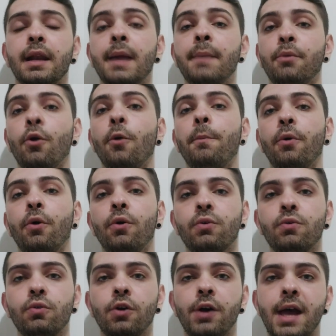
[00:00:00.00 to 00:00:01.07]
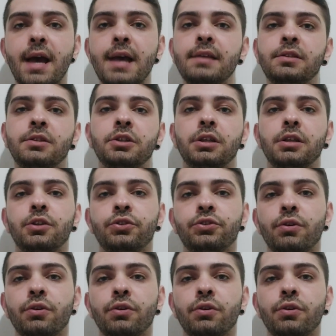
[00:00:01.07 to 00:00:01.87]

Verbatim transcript: Lembrou um pouco o Goiás de,